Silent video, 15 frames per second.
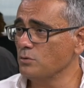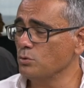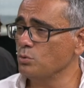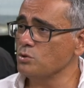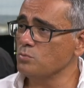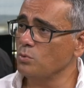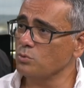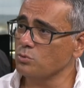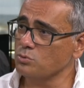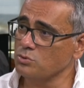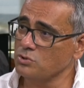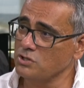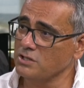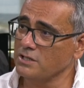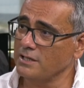döviz borçlu
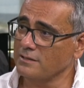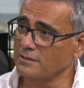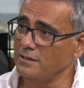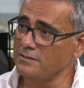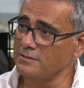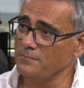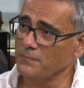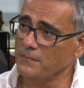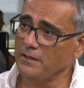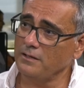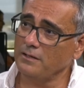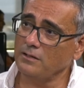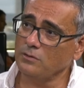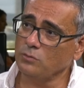şirketler e,